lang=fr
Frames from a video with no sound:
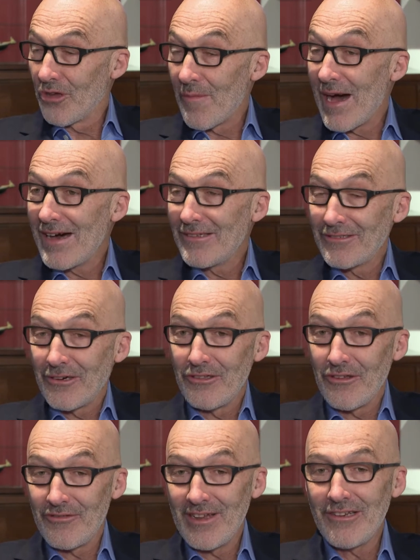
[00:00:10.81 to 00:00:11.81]
demandes qu'on
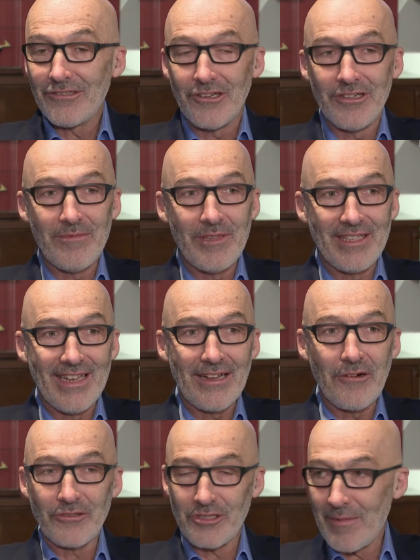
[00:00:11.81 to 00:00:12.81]
a faites de limiter les
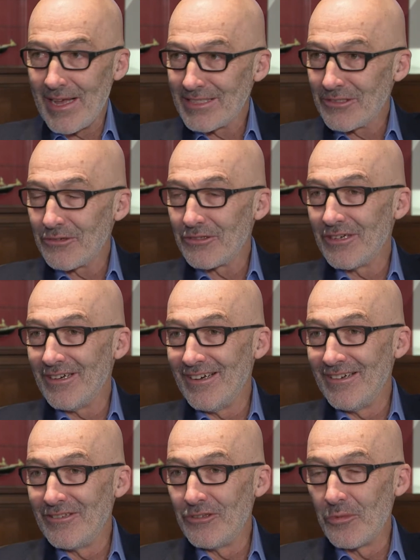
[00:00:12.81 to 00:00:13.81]
consommations
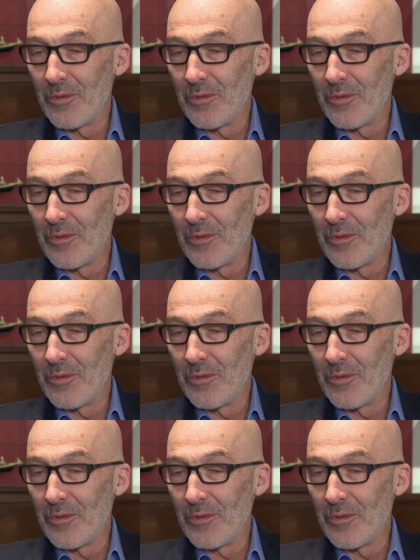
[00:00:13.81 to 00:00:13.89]
d'eau